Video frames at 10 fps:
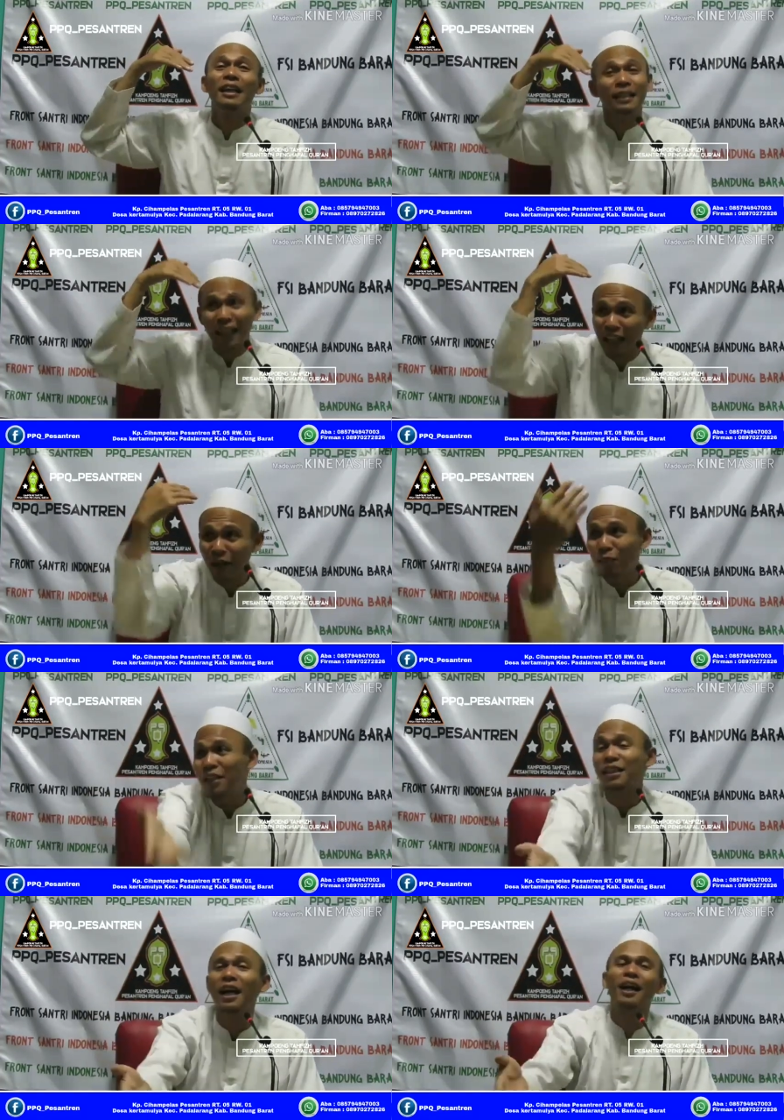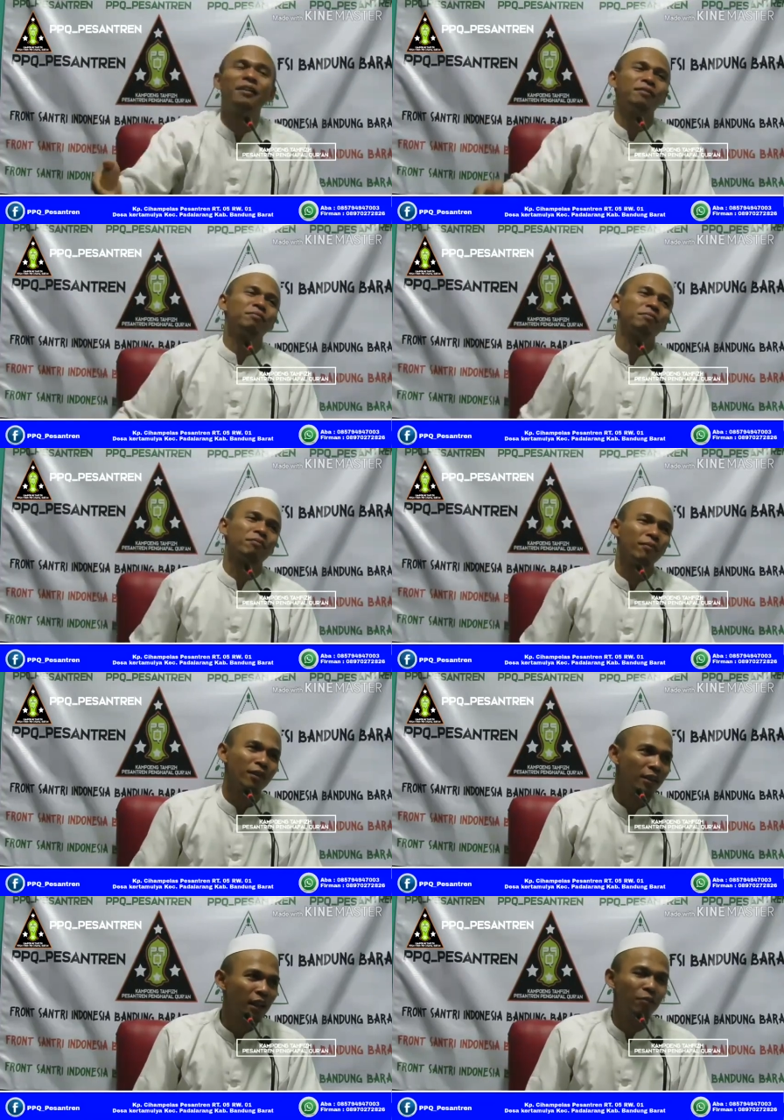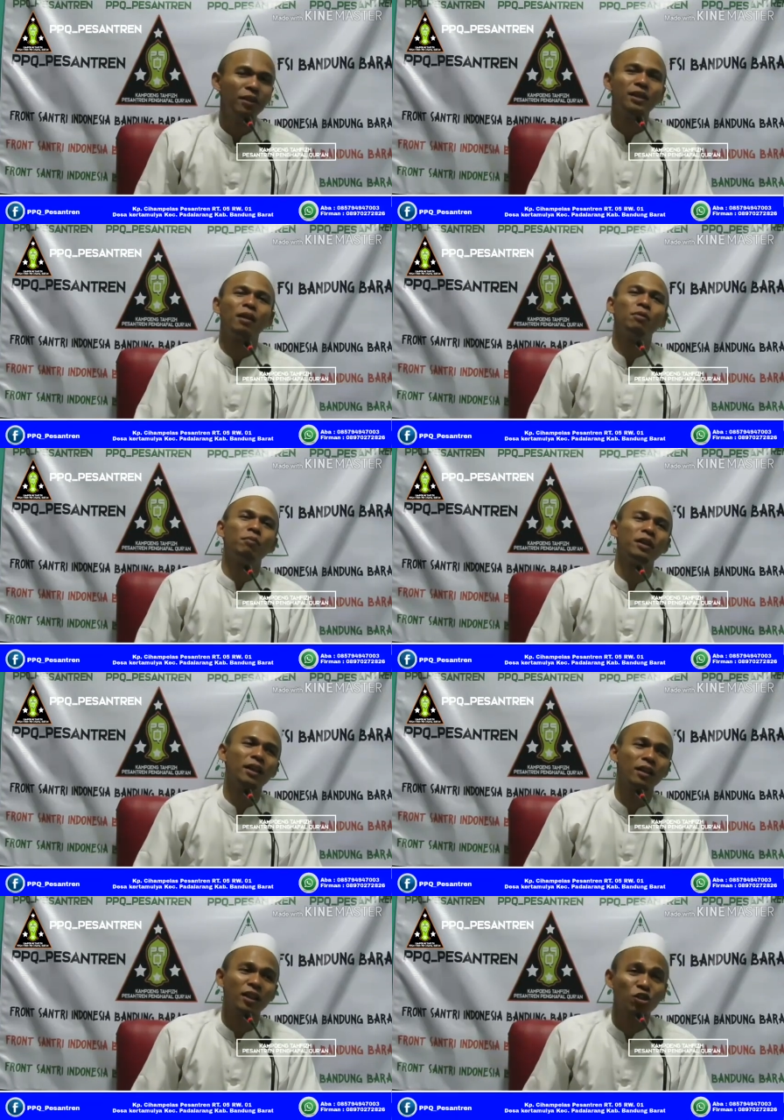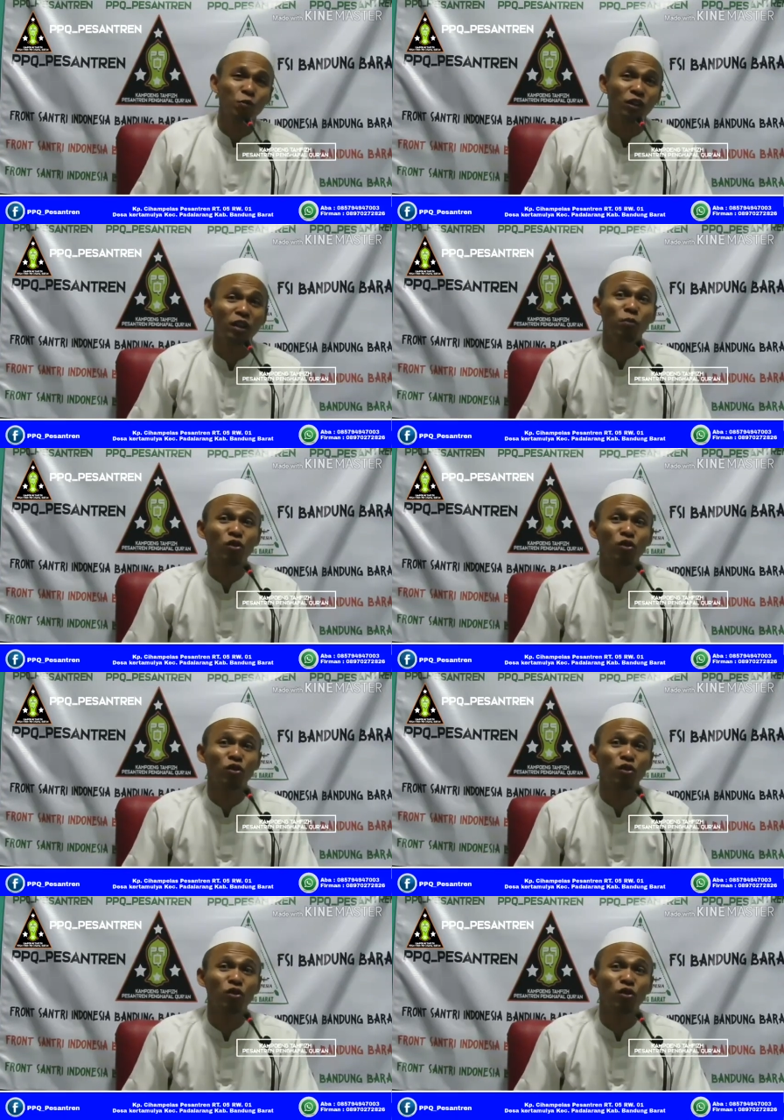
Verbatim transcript: kita nggak bisa nggak bisa memberikan respon yang